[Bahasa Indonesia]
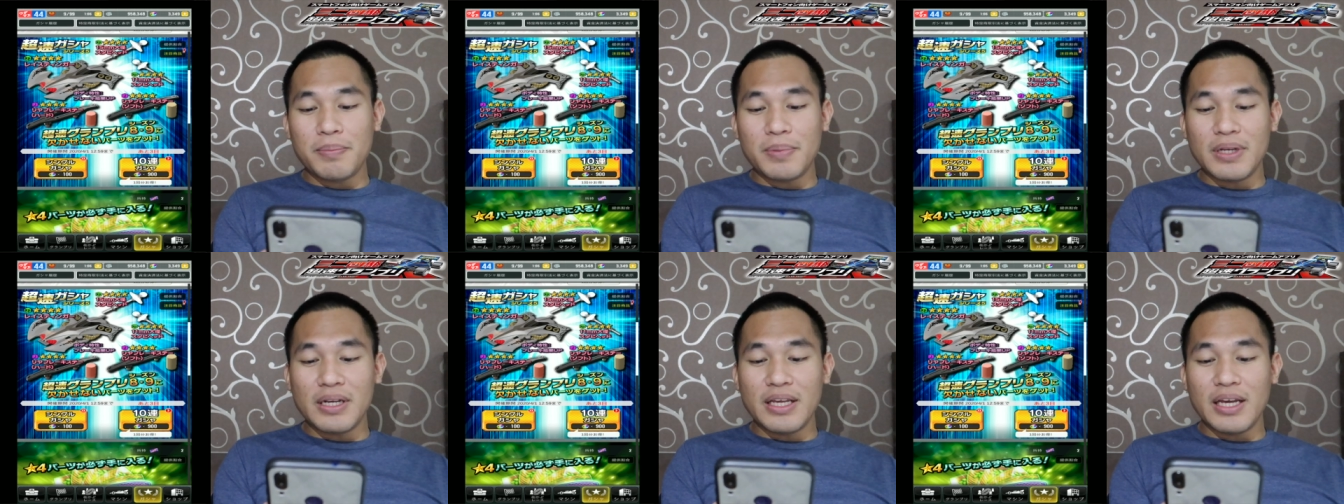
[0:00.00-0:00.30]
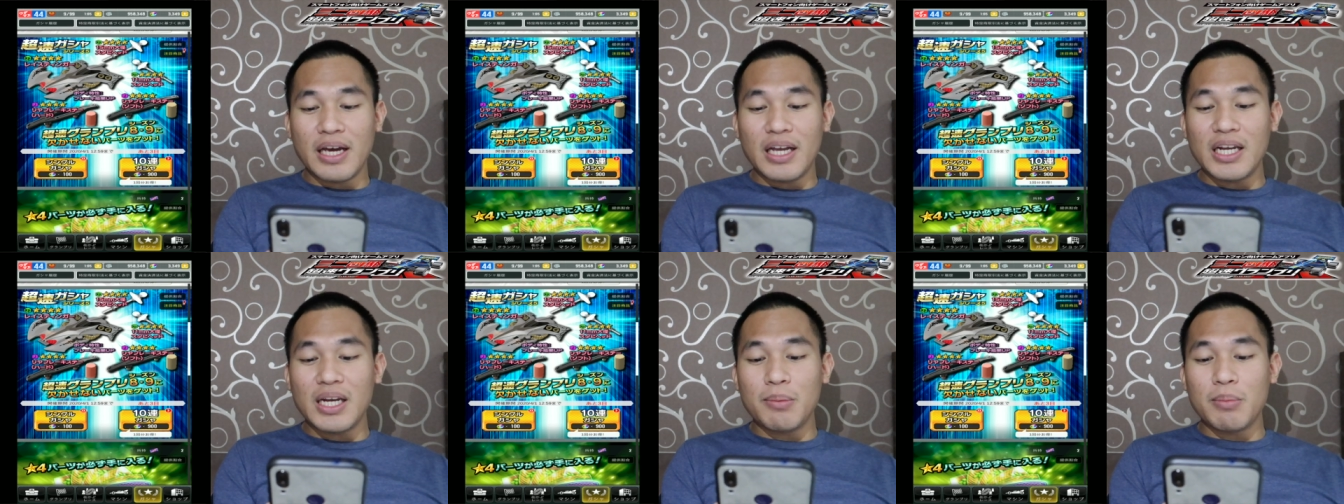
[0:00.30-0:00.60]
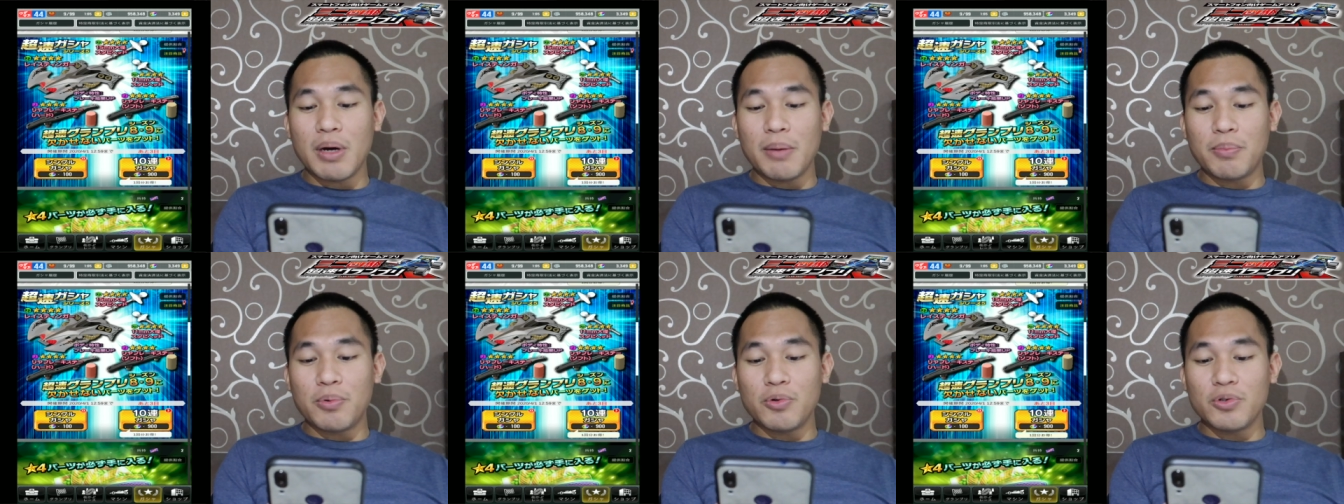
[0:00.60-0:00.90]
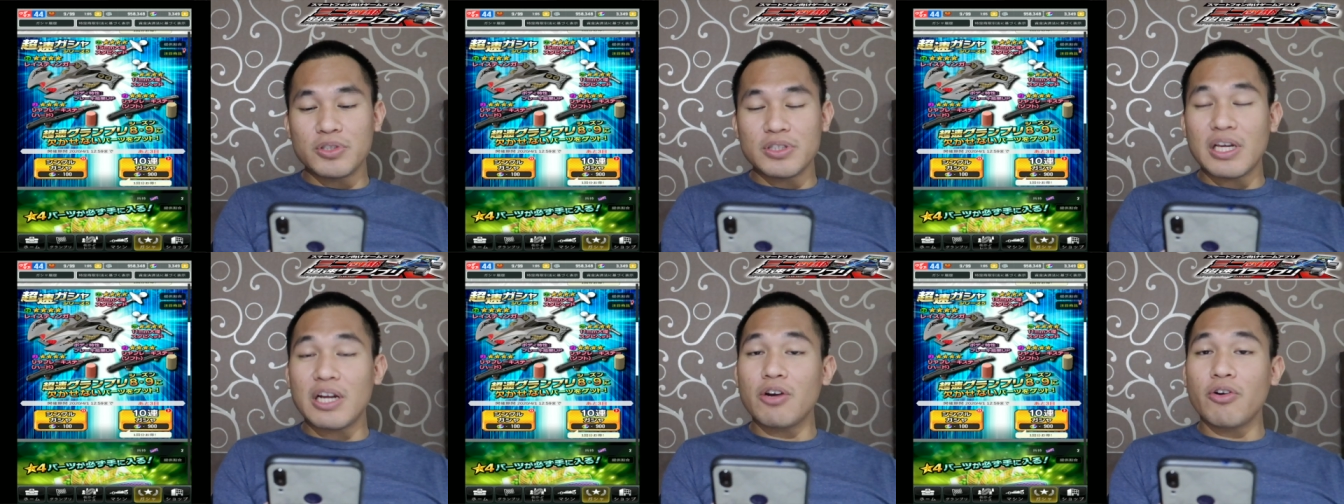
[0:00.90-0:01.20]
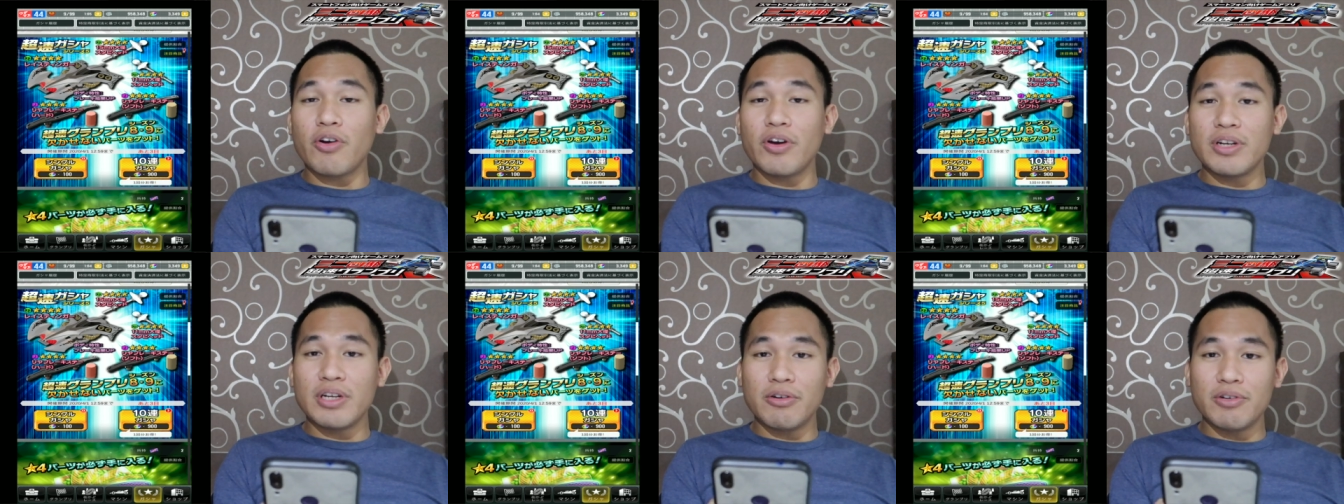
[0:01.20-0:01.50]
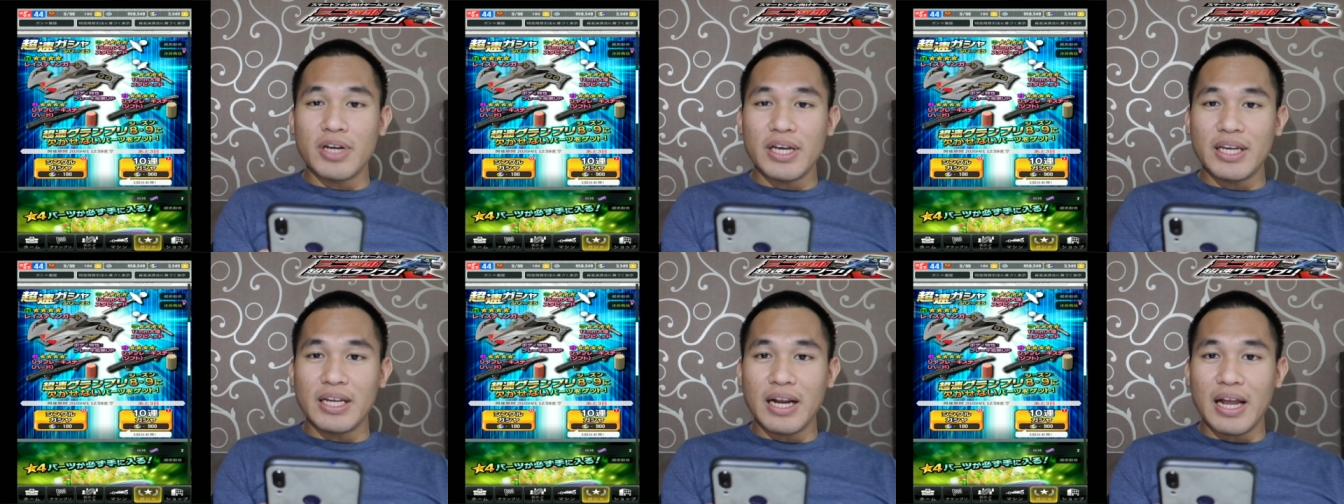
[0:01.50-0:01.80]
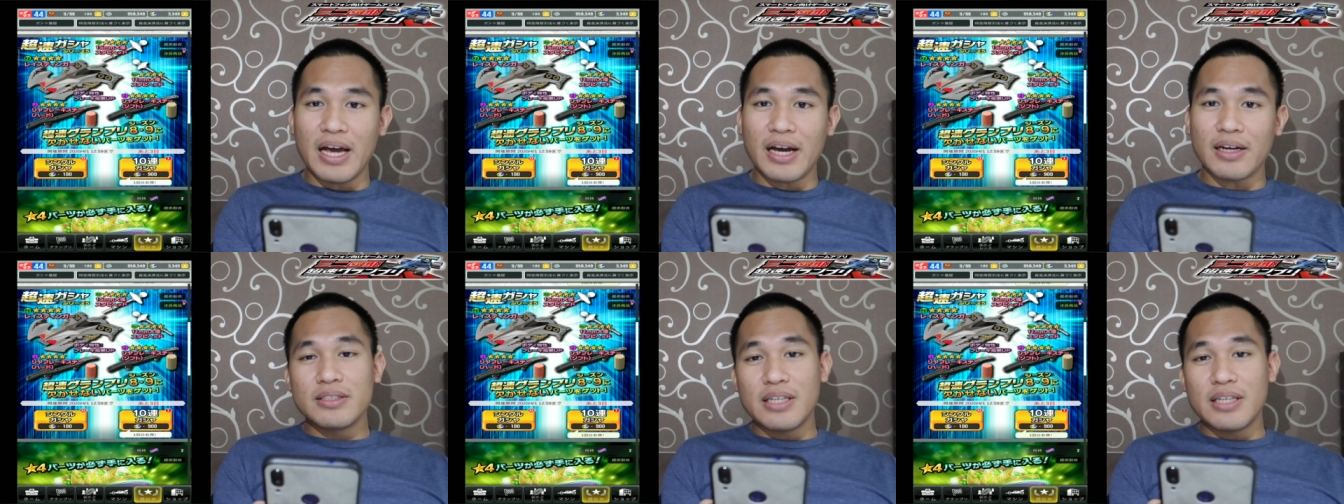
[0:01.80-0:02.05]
pilihan 50 star coinnya udah hilang.